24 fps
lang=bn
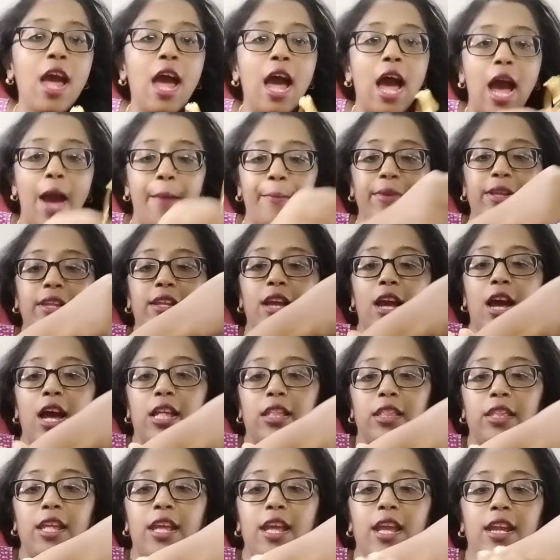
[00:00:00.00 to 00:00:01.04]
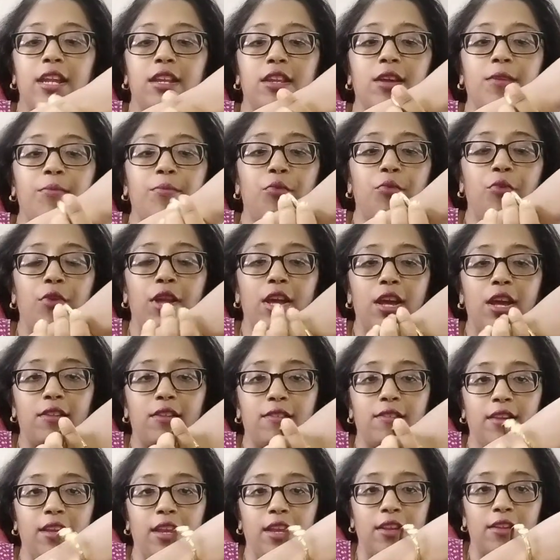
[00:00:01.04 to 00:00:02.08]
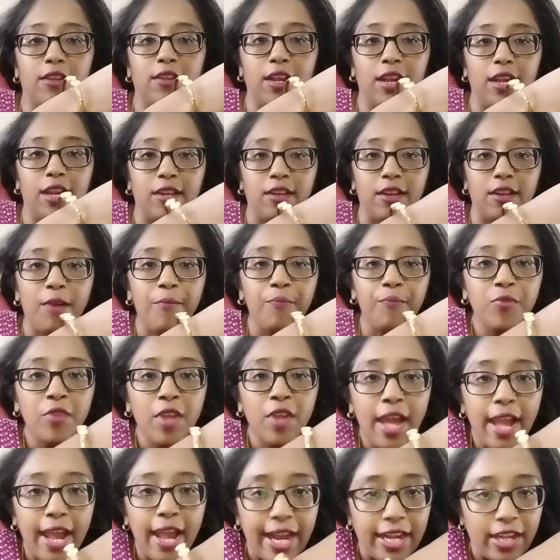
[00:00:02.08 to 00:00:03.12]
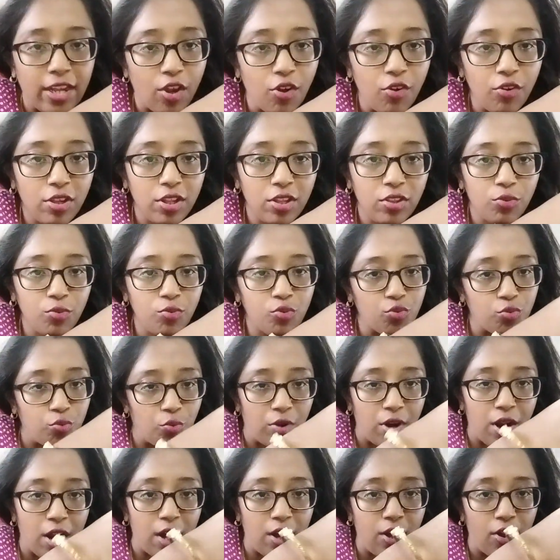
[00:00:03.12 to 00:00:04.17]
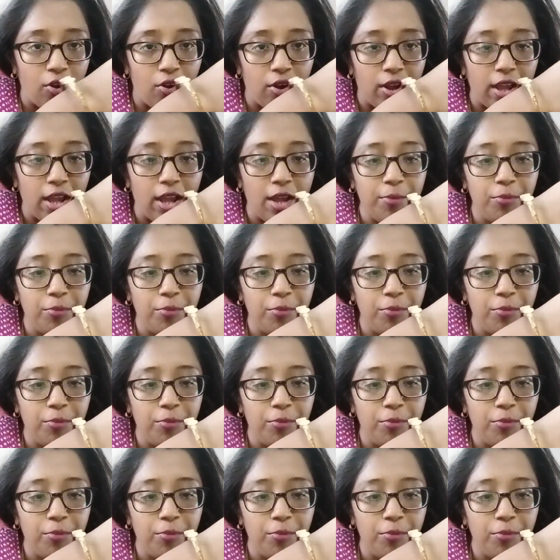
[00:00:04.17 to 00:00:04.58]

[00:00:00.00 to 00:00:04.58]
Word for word: আমি যে হাতে এটা পরে আছি এইটা এটাও কিন্তু সোনার নয় হ্যাঁ